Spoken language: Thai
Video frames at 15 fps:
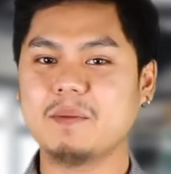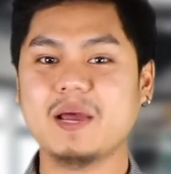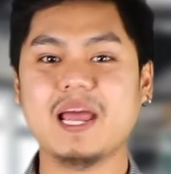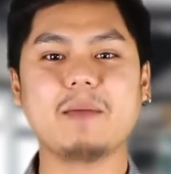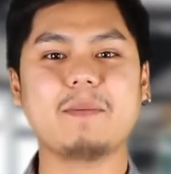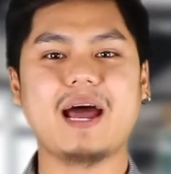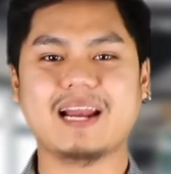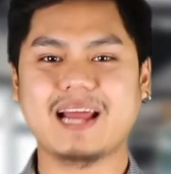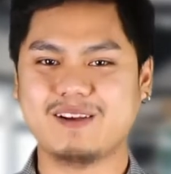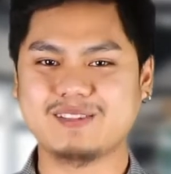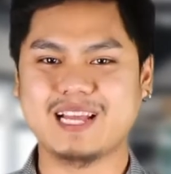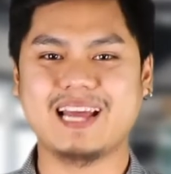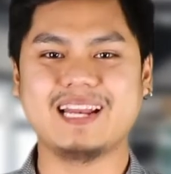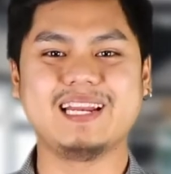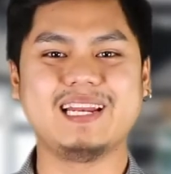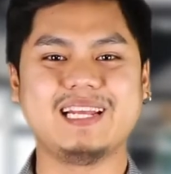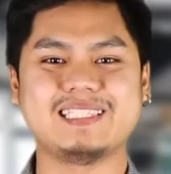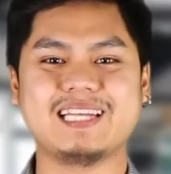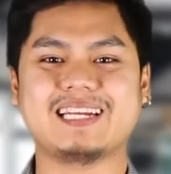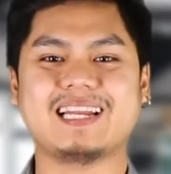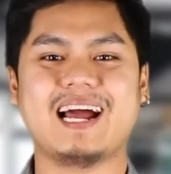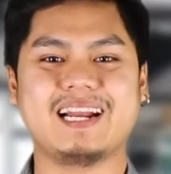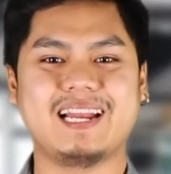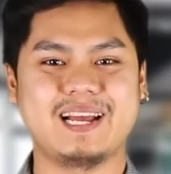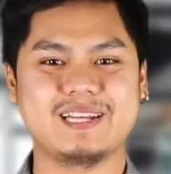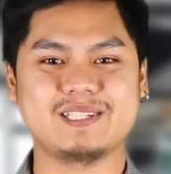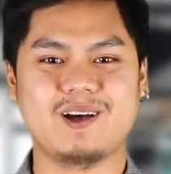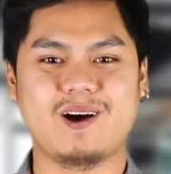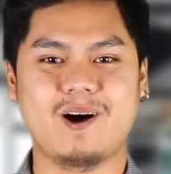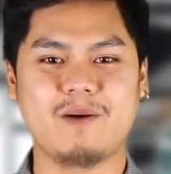อไม่ให้พลาดข่าวสารดีๆจากทาง
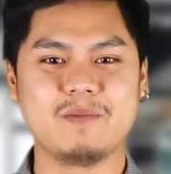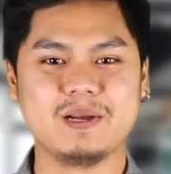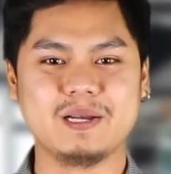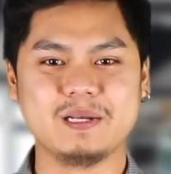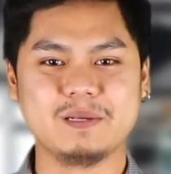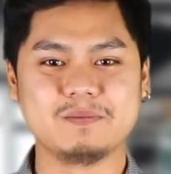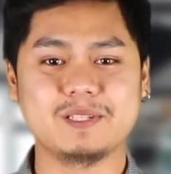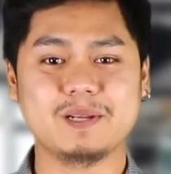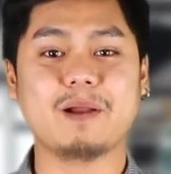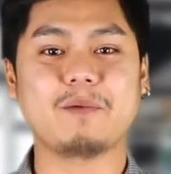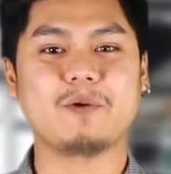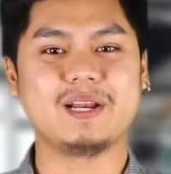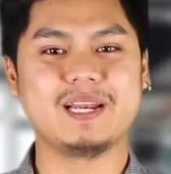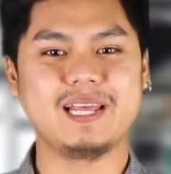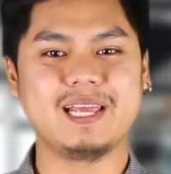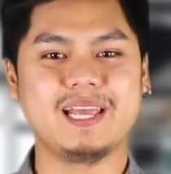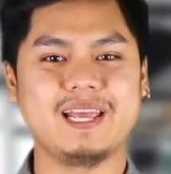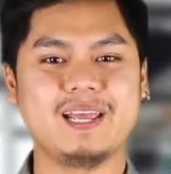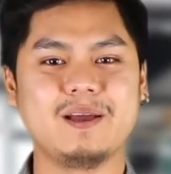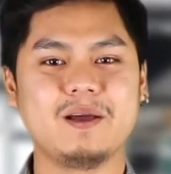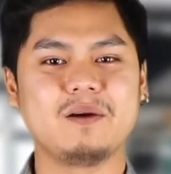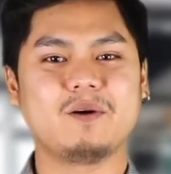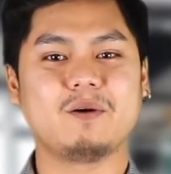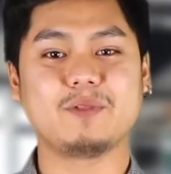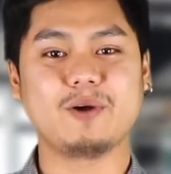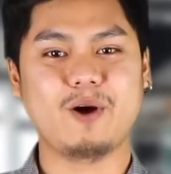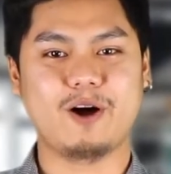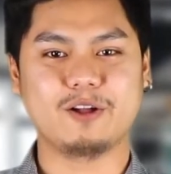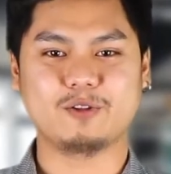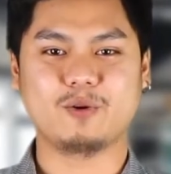Tigersoft สำหรับวันนี้ผมต้อง
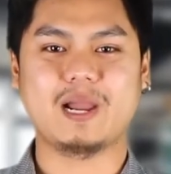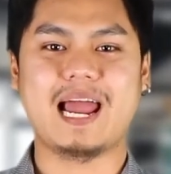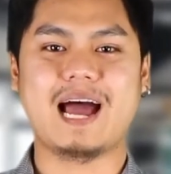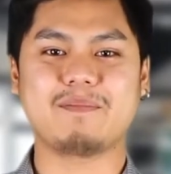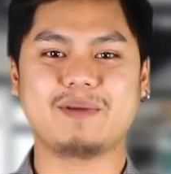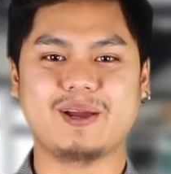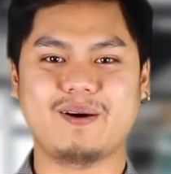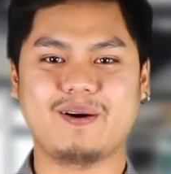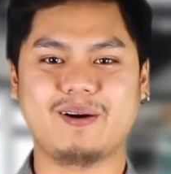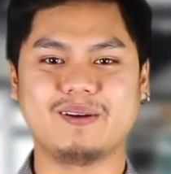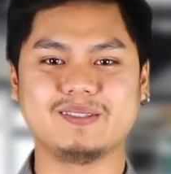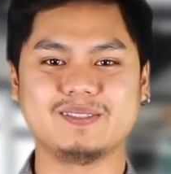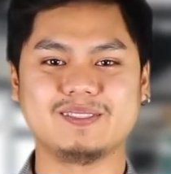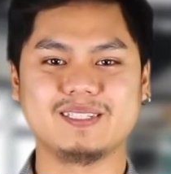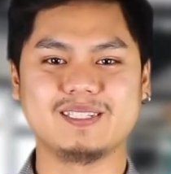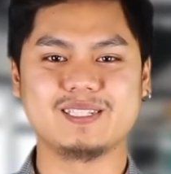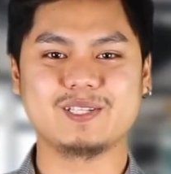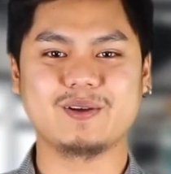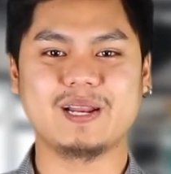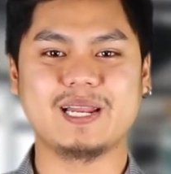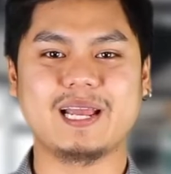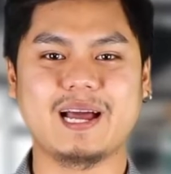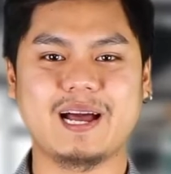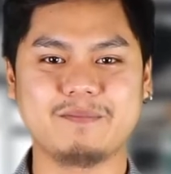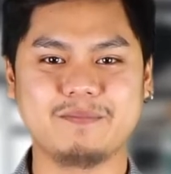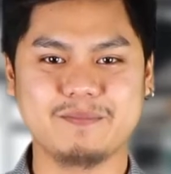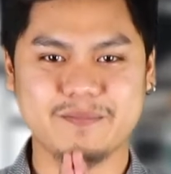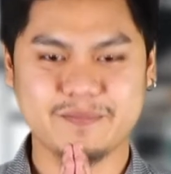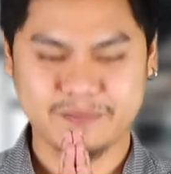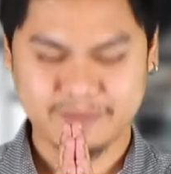ขอตัวลาไปก่อนสวัสดีครั
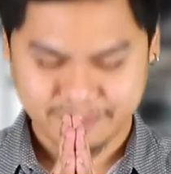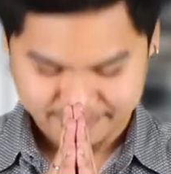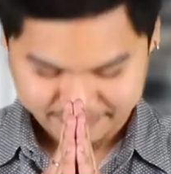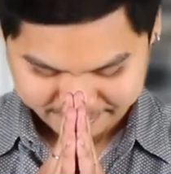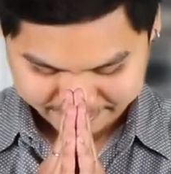บ